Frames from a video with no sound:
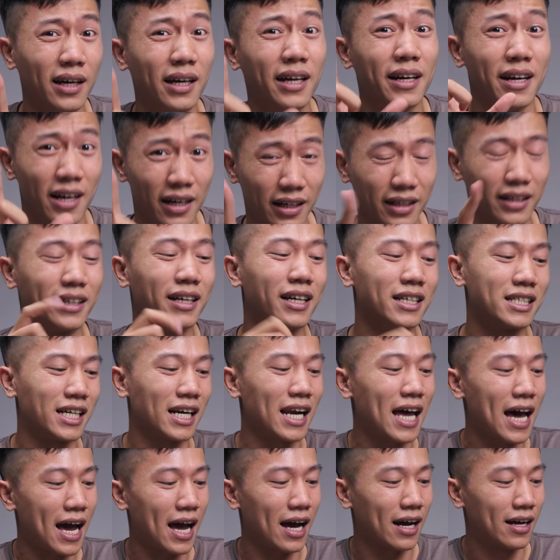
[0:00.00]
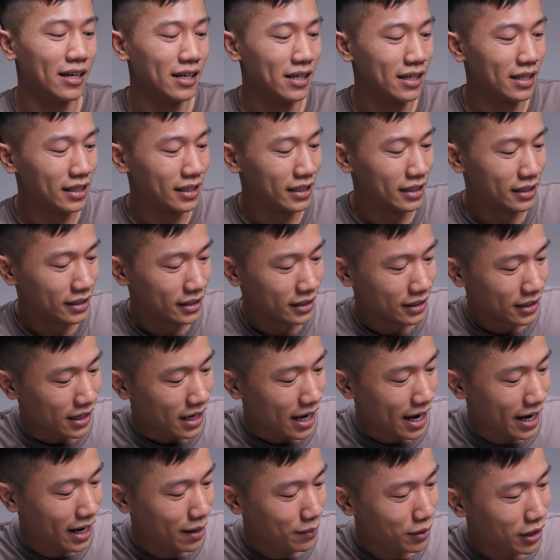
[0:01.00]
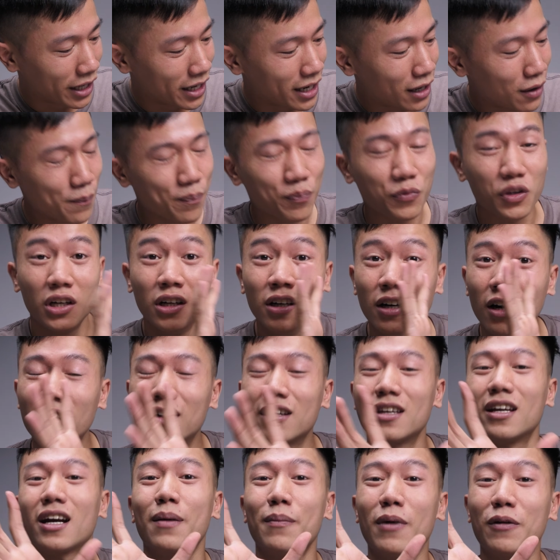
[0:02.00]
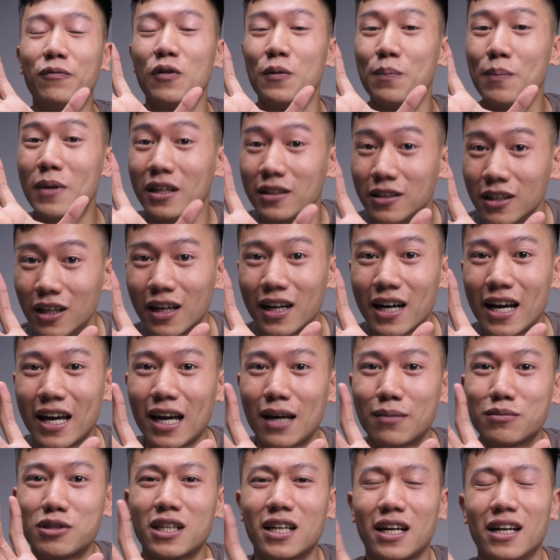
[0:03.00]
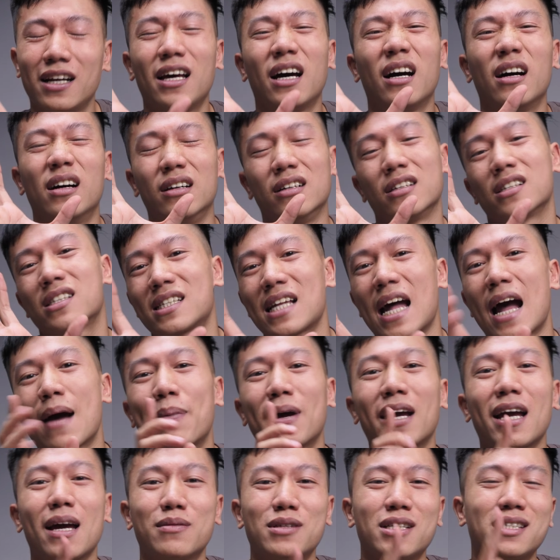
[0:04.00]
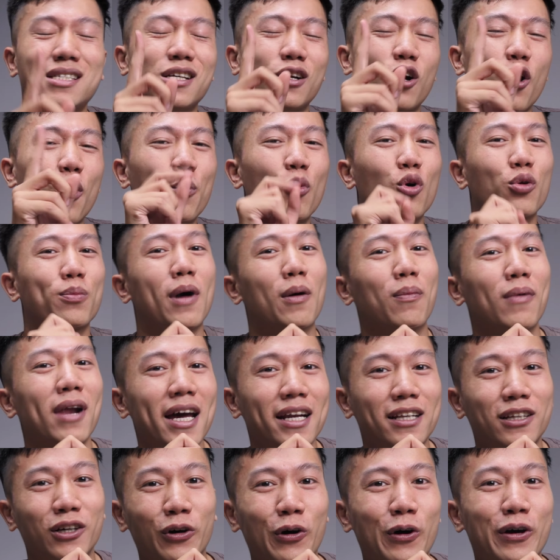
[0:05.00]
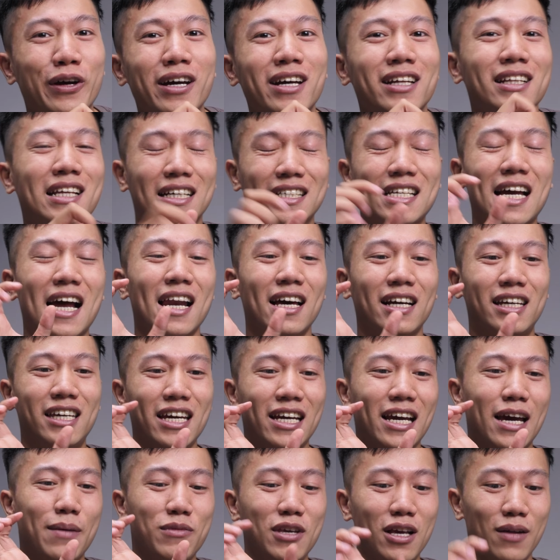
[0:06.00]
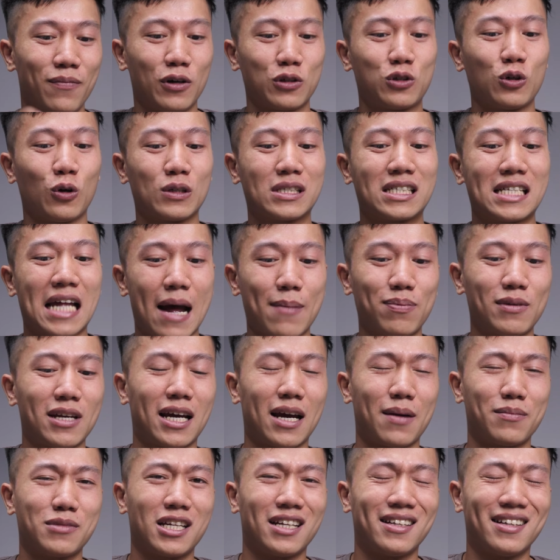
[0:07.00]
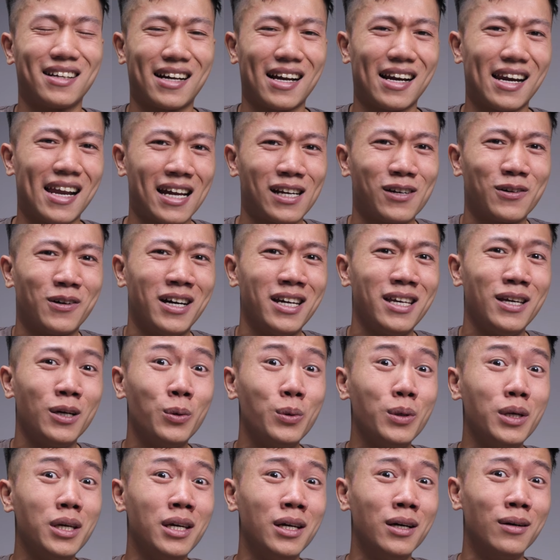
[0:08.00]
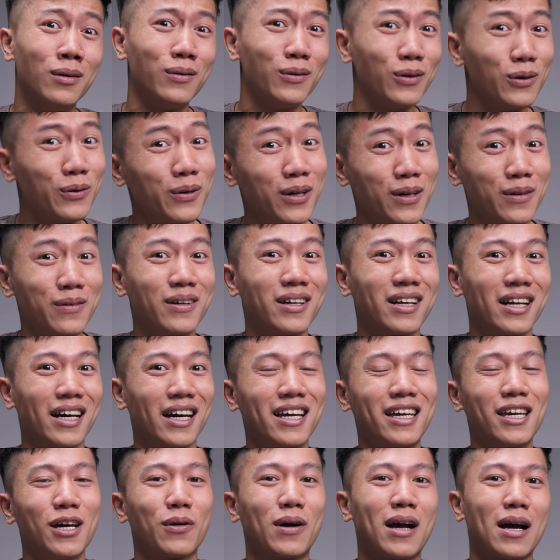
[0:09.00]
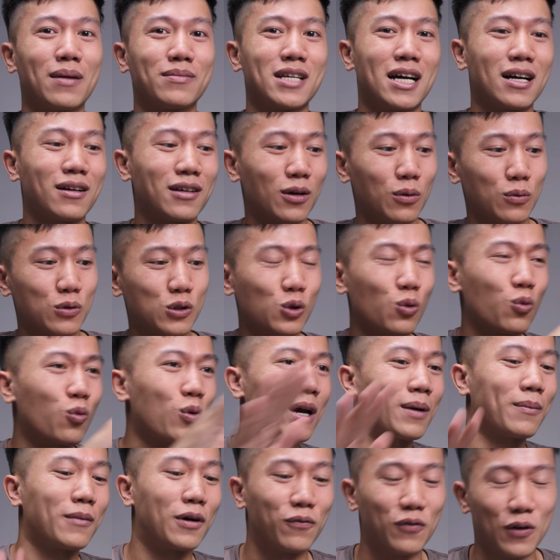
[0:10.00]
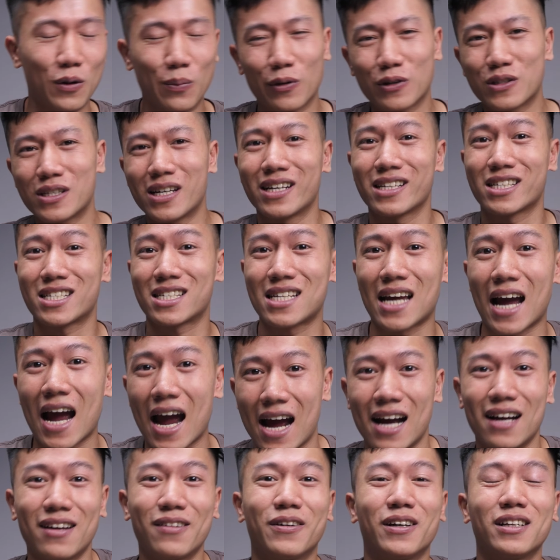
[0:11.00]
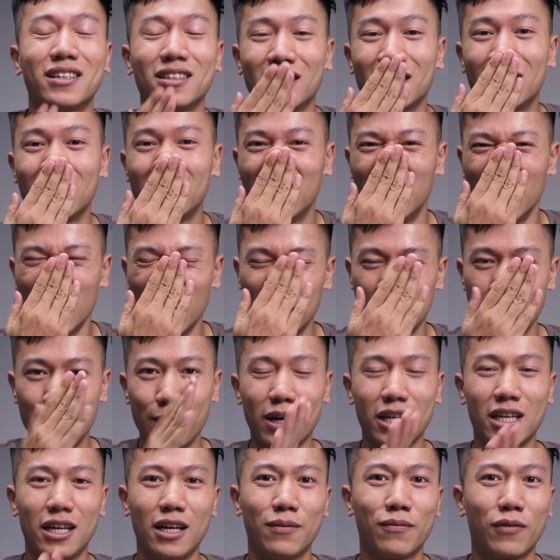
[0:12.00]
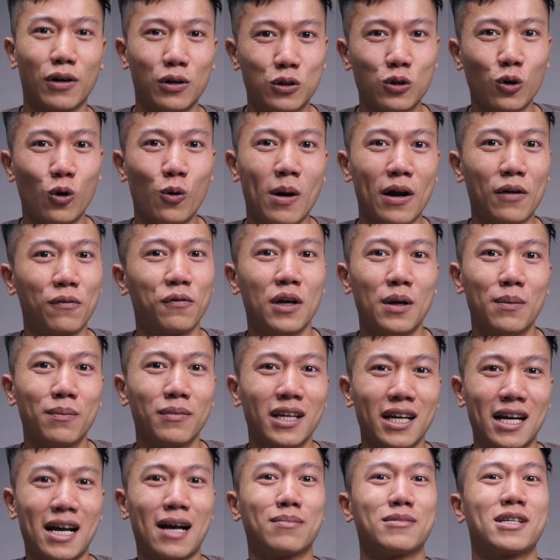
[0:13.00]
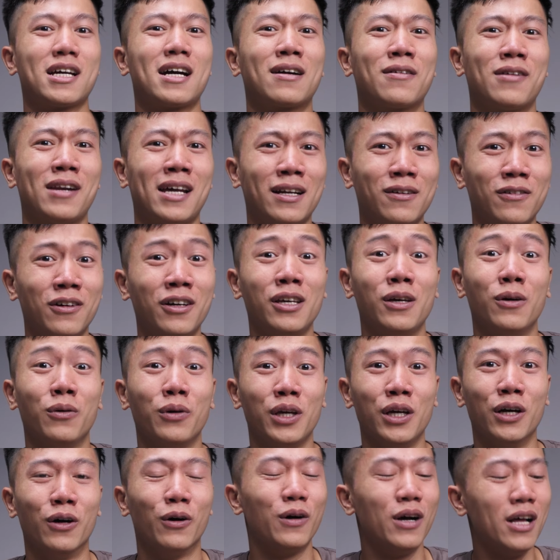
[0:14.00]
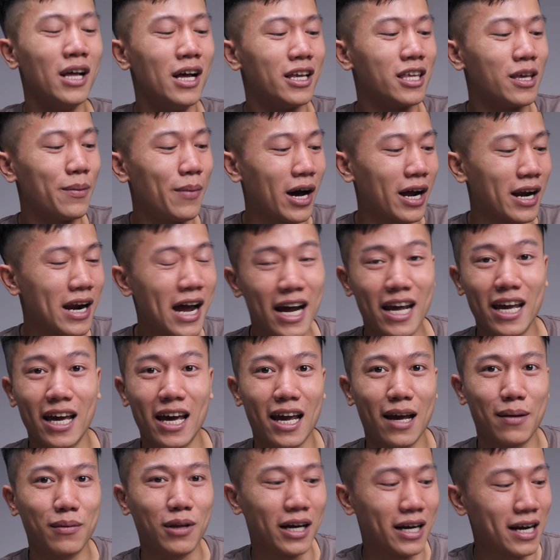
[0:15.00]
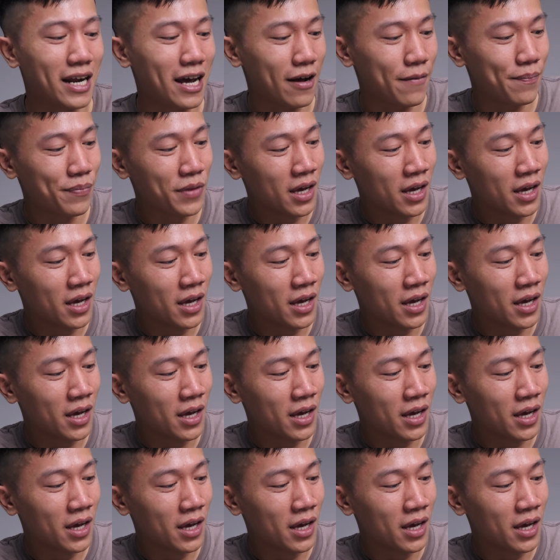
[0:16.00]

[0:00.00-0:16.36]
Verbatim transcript: kỳ đỉnh đấy chính là anh em thấy không thường những cái bàn phím bình thường á anh em sẽ thấy là ở start anh em sẽ chỉ có một bóng led thôi thành ra là khi anh em nhìn vào chỗ start thì anh em sẽ thấy là cái led nó hơi yếu yếu đúng không đấy kiểu cảm giác kiểu xung quanh bàn phím nó rất là sáng kiểu cái thứ thứ nhưng mà nhìn vào chỗ bàn phím thì cảm giác con led nó hơi yếu yếu nhưng mà ở đây anh em thấy này